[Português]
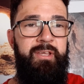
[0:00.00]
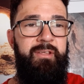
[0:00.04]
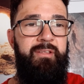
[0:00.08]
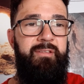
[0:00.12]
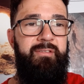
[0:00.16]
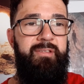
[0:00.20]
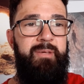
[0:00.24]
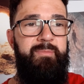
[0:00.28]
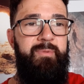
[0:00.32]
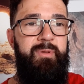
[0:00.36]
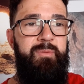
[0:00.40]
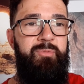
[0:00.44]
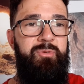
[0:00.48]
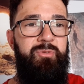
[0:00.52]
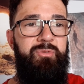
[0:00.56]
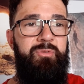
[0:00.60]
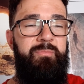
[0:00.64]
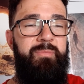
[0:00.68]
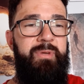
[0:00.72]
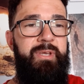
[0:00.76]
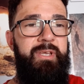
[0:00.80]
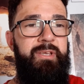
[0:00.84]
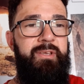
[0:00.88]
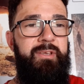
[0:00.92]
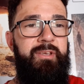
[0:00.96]
Sabem muito
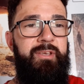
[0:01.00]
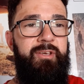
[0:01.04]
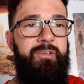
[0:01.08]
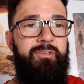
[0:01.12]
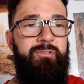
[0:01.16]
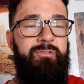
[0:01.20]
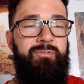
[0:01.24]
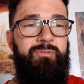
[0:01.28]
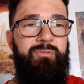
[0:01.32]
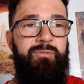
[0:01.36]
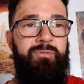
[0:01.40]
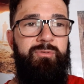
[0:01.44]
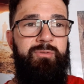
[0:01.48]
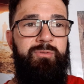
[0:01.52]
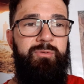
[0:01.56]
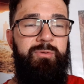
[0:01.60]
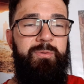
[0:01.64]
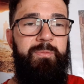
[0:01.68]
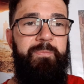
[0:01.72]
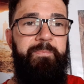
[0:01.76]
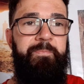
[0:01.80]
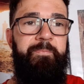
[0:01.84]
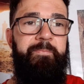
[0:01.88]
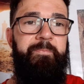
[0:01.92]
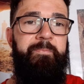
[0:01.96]
bem que
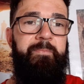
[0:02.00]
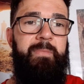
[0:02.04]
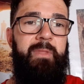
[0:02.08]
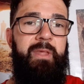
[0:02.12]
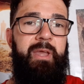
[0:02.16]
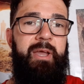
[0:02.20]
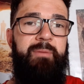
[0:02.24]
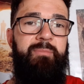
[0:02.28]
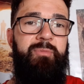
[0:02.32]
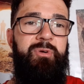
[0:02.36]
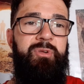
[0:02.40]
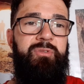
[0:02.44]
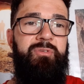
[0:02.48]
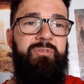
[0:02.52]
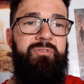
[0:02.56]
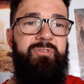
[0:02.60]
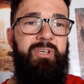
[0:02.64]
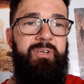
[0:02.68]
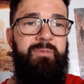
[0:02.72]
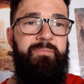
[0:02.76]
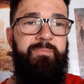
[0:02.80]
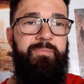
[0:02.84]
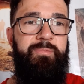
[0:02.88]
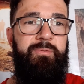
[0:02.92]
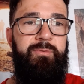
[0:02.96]
estudo há muito
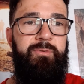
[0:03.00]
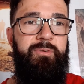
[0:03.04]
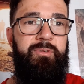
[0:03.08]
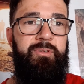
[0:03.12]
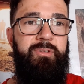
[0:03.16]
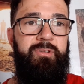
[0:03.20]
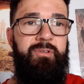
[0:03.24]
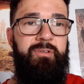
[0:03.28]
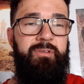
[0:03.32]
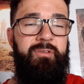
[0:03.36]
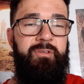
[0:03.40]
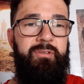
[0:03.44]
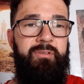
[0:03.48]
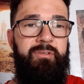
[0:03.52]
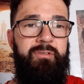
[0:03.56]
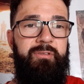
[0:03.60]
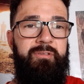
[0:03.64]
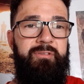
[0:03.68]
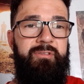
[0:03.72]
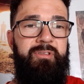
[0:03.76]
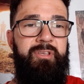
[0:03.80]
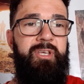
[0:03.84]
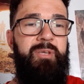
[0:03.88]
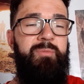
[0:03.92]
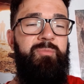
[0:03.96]
tempo
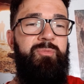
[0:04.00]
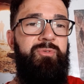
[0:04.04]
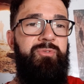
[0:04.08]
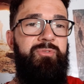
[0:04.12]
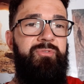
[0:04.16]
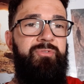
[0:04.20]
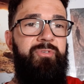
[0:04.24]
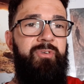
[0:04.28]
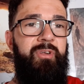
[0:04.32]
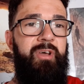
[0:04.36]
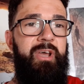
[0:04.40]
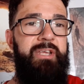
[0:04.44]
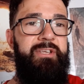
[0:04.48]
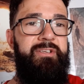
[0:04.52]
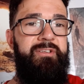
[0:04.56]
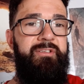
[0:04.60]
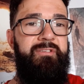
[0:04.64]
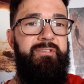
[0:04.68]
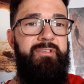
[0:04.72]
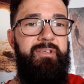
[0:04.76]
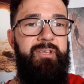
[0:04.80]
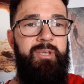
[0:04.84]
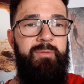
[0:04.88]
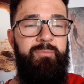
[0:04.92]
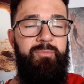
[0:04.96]
Sigmund Freud e
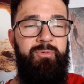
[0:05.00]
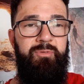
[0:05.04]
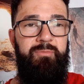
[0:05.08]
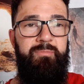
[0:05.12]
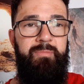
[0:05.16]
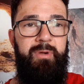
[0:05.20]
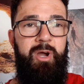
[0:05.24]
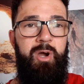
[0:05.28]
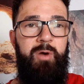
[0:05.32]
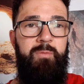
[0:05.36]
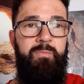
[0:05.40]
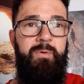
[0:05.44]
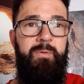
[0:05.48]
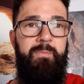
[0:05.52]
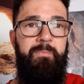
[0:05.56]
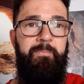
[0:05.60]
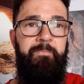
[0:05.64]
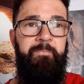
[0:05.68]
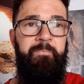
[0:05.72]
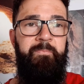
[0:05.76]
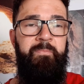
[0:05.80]
Sigmund Bauman.